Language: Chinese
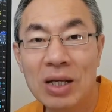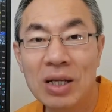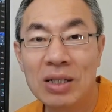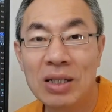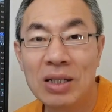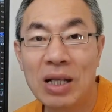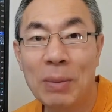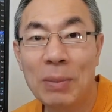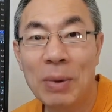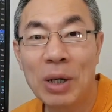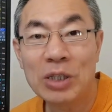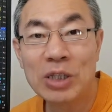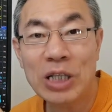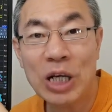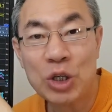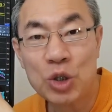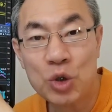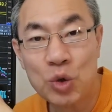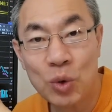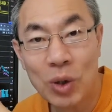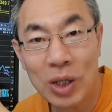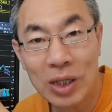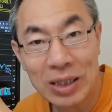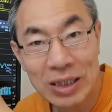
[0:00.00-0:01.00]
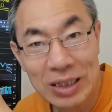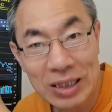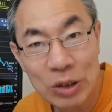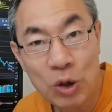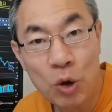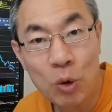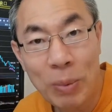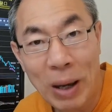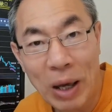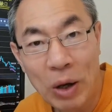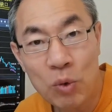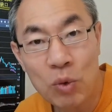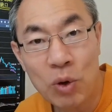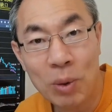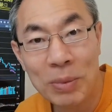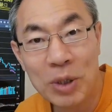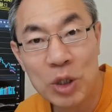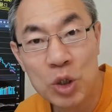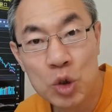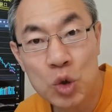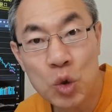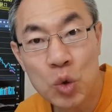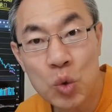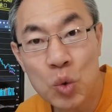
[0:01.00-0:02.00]
那么再说，又把我
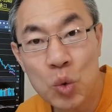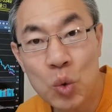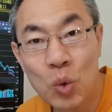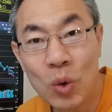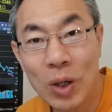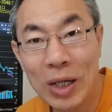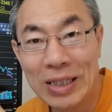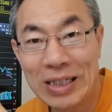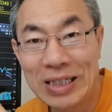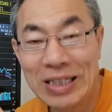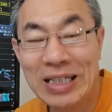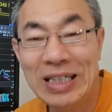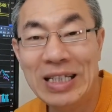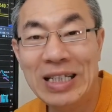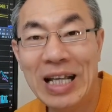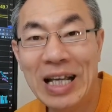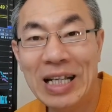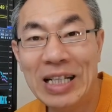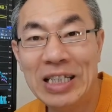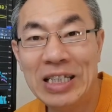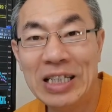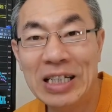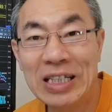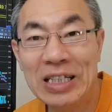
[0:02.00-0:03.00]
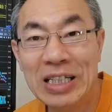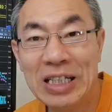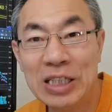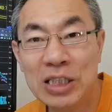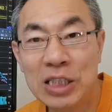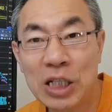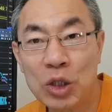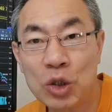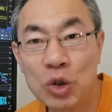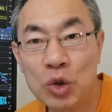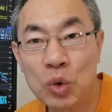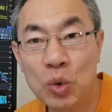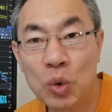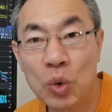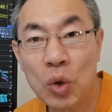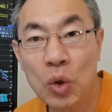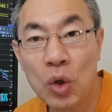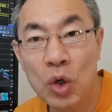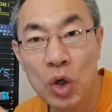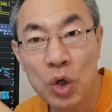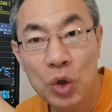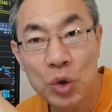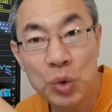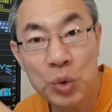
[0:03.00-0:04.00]
们中国今年经济增速
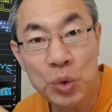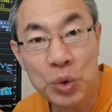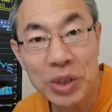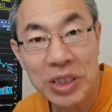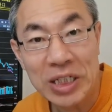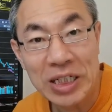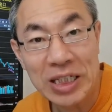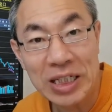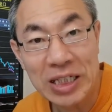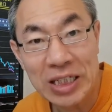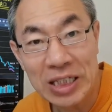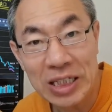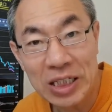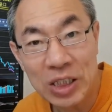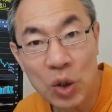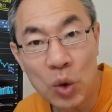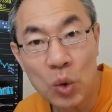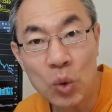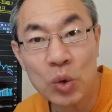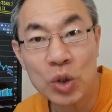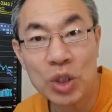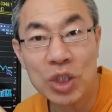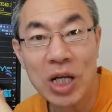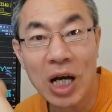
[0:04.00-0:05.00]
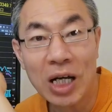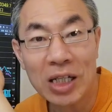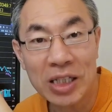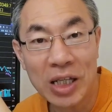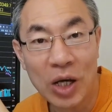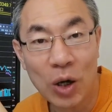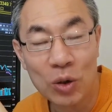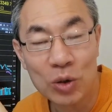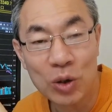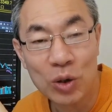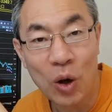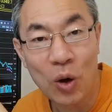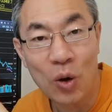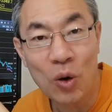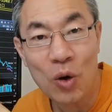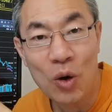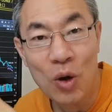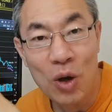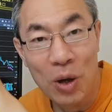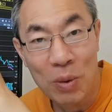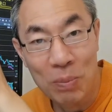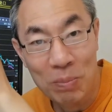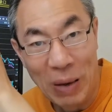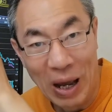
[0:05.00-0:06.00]
预期又上调到
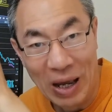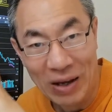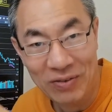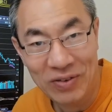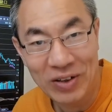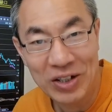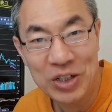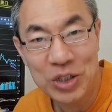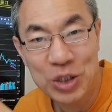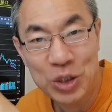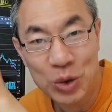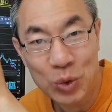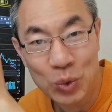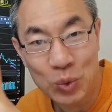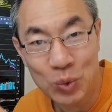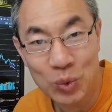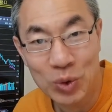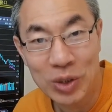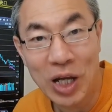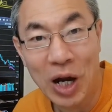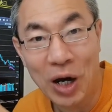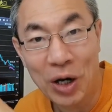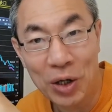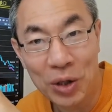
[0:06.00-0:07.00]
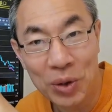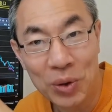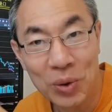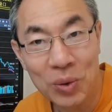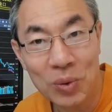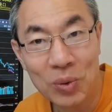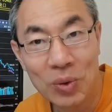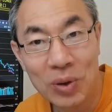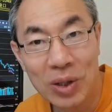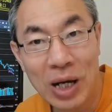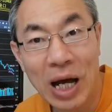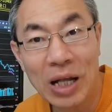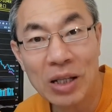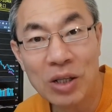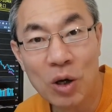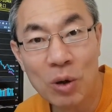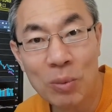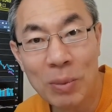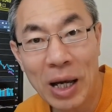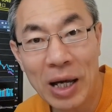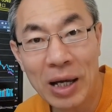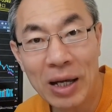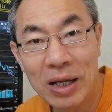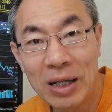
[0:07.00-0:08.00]
百分之五点六，看到
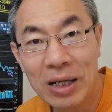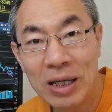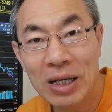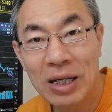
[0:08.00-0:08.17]
没？